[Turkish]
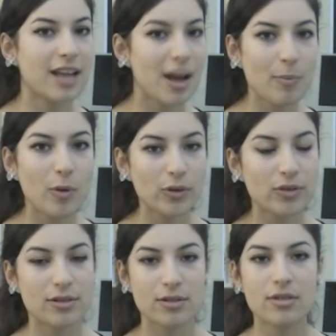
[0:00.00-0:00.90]
sahip
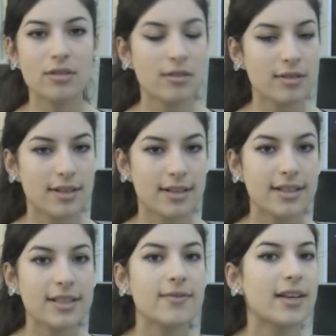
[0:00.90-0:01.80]
olduğunuzu
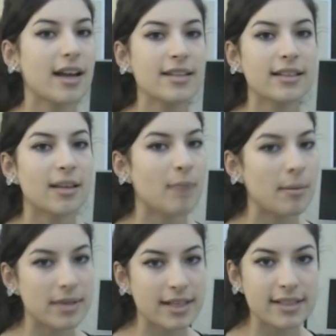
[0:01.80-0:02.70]
düşünüyorsanız ve gerçekten
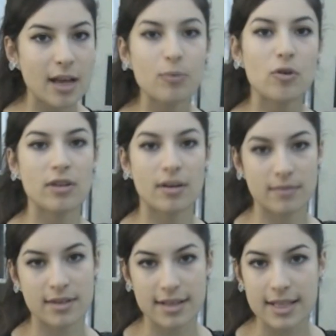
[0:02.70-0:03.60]
ben bilgisayar
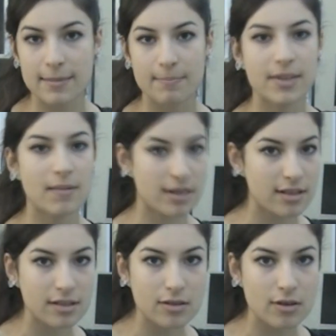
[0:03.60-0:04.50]
programcısıyım
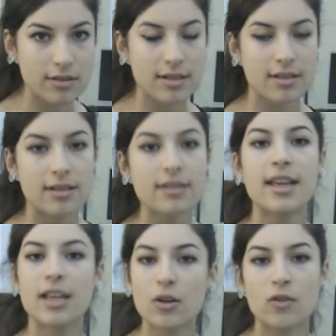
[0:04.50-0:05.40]
demek istiyorsanız
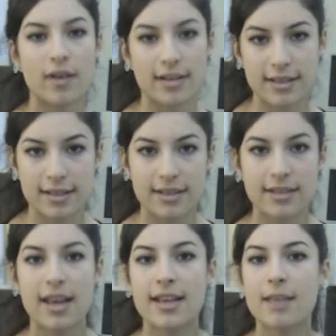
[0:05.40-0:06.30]
Ege
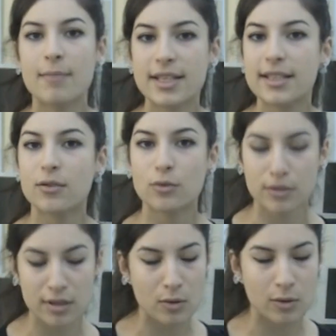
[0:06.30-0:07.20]
Üniversitesi Ege Meslek
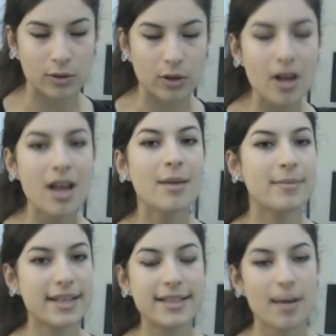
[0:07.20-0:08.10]
Yüksekokulu
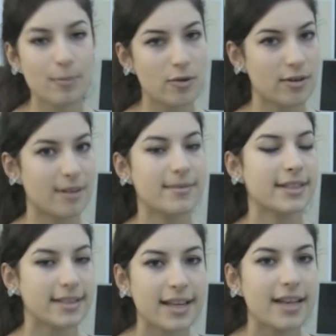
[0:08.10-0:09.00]
bilgisayar
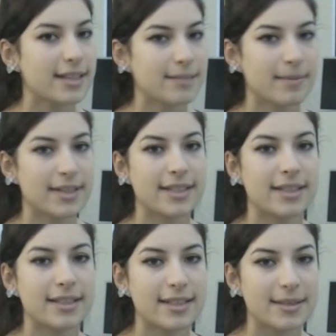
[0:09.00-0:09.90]
programcılığını tercih etmelisiniz.